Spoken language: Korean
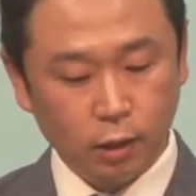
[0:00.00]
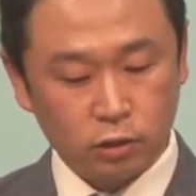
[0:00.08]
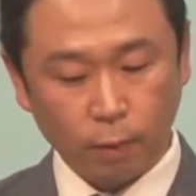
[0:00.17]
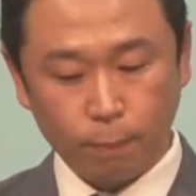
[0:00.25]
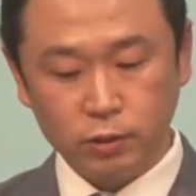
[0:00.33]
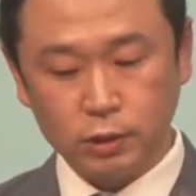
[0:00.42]

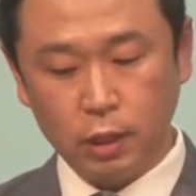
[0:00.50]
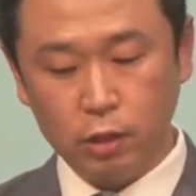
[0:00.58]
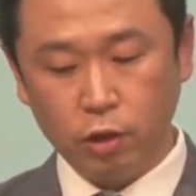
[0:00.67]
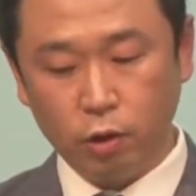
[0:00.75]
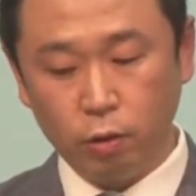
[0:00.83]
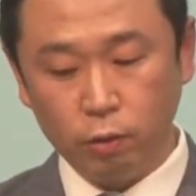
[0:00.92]
첫
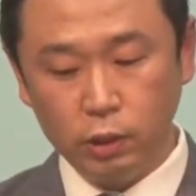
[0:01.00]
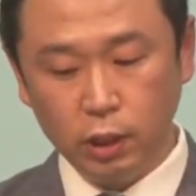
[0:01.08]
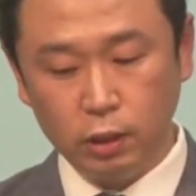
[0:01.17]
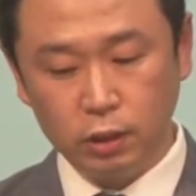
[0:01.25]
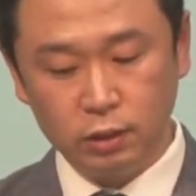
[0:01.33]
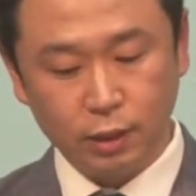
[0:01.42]
번째는요,
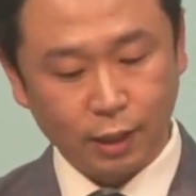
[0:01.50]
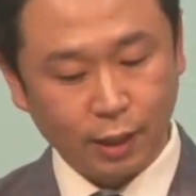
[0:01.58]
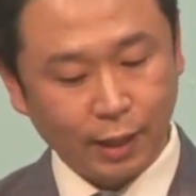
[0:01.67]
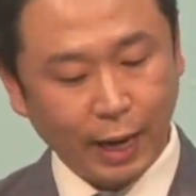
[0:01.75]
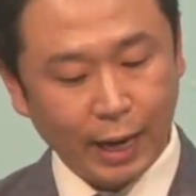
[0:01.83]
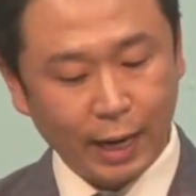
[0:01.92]
이들은
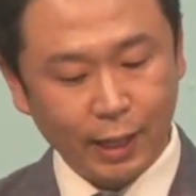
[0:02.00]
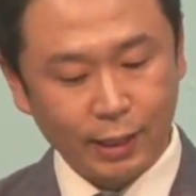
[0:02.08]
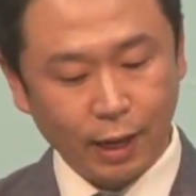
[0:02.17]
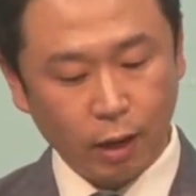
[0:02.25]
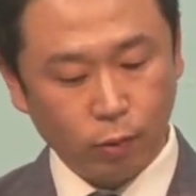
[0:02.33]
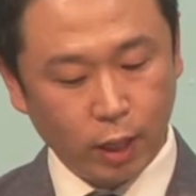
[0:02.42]

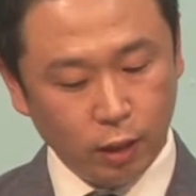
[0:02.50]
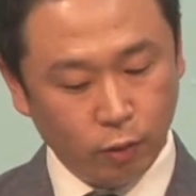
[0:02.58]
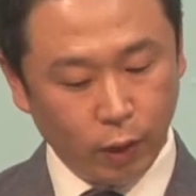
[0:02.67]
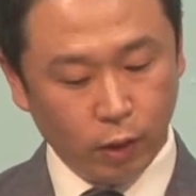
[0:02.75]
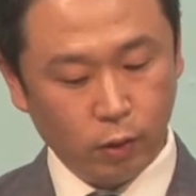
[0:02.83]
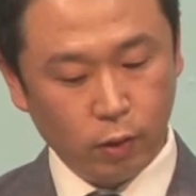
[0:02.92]
강하다라고 하는 거예요.